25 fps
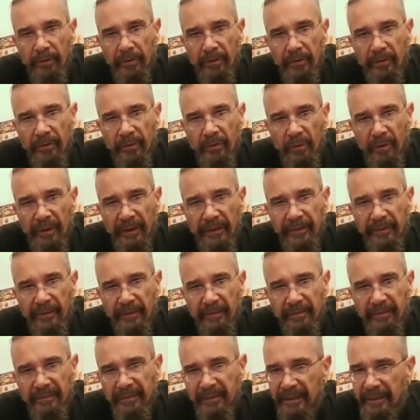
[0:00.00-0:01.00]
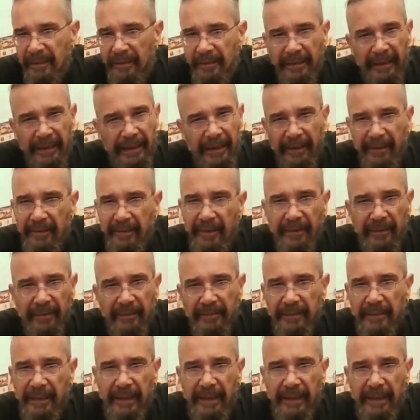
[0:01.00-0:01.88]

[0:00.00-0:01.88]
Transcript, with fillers: so geht's, nee, geht,